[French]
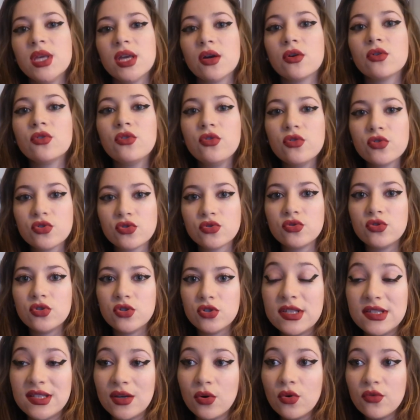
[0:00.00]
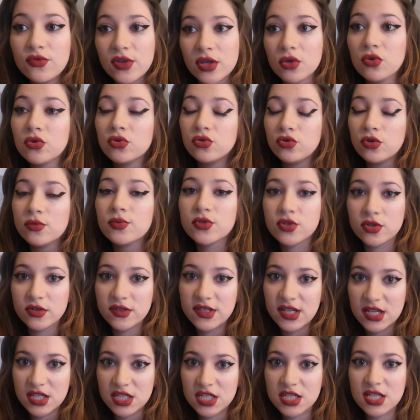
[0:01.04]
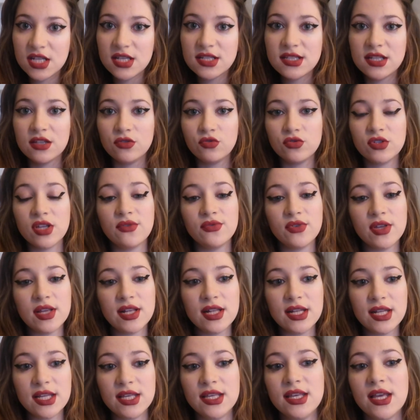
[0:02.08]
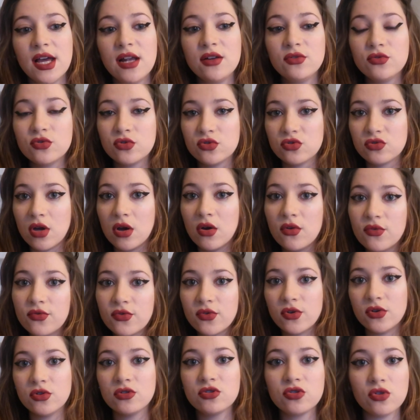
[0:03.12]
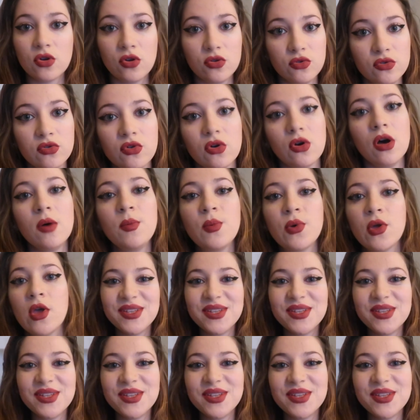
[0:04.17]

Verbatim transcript: Mais en dessous de 0,2% THC, c'est tout à fait légal, que ce soit en France, en Europe.